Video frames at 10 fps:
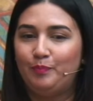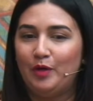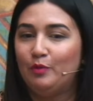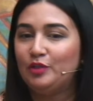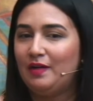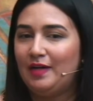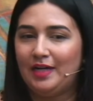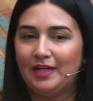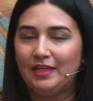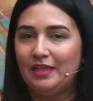podemos
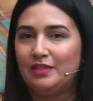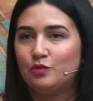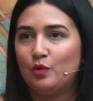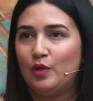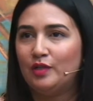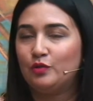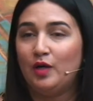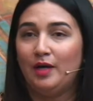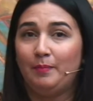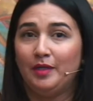trabajar desde
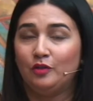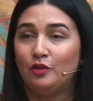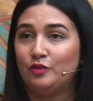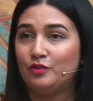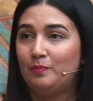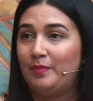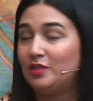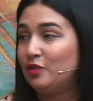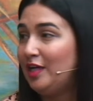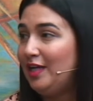sus aspectos
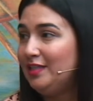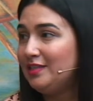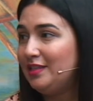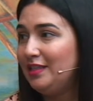personales